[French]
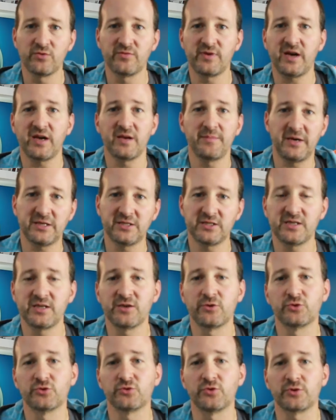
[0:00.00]
va répartir les
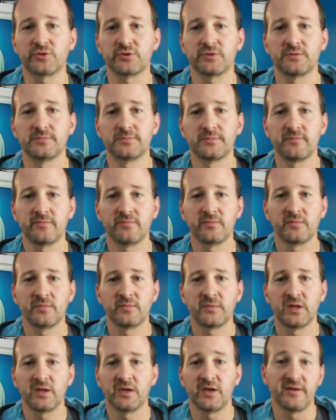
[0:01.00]
ressources.
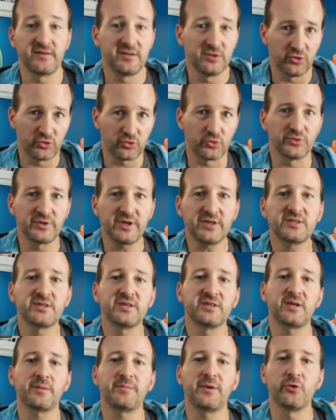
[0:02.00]
Et c'est dans ce contexte
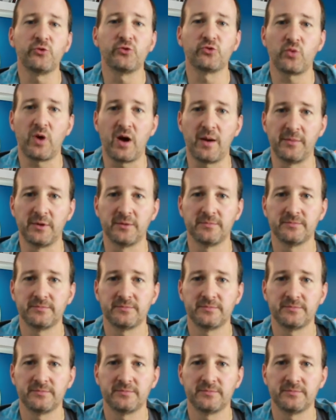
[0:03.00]
qu'est apparu Swarm.